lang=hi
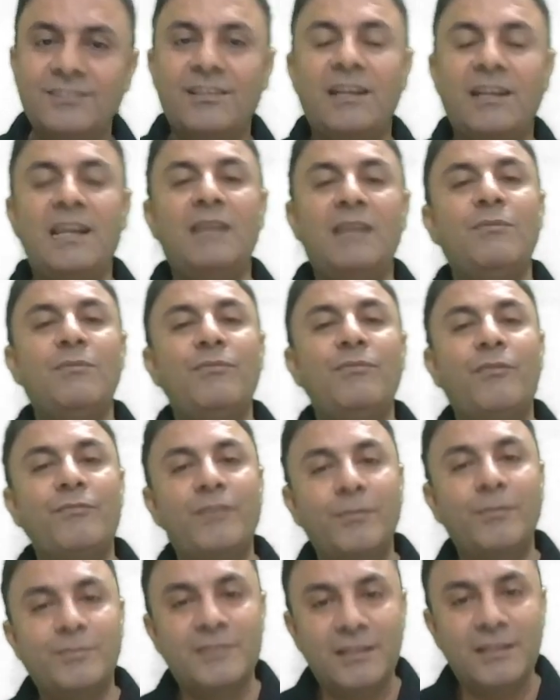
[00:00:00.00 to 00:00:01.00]
सेकेंडरी में
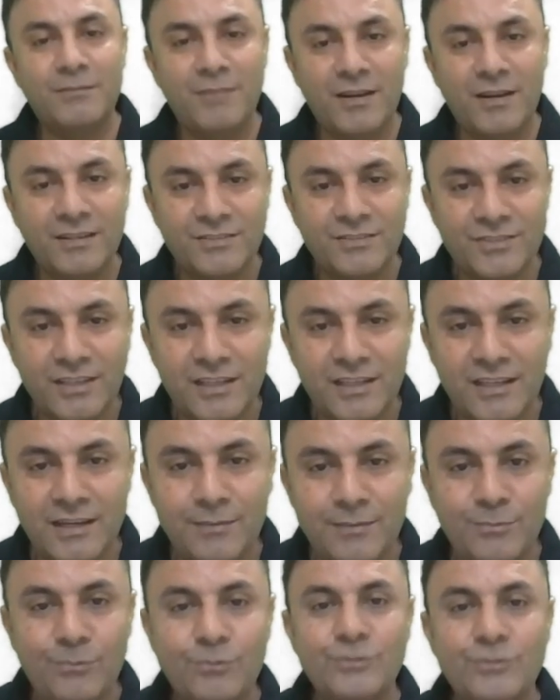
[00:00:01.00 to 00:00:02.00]
फिफ्टी परसेंट मार्क्स चाहिए
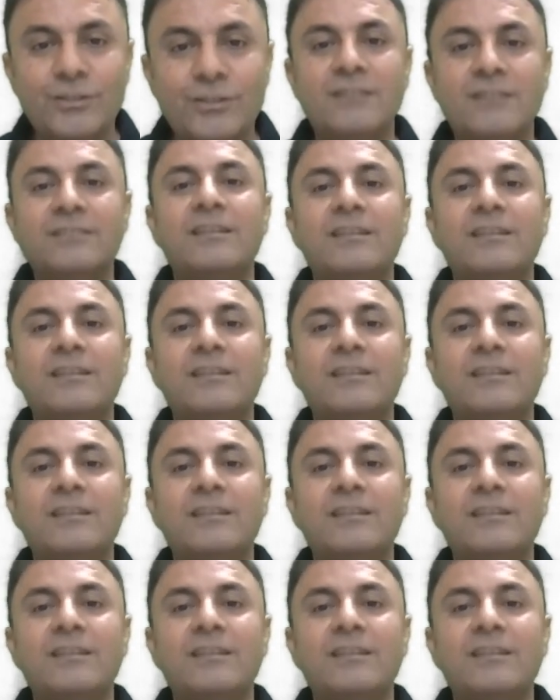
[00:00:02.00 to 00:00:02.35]
आपको चार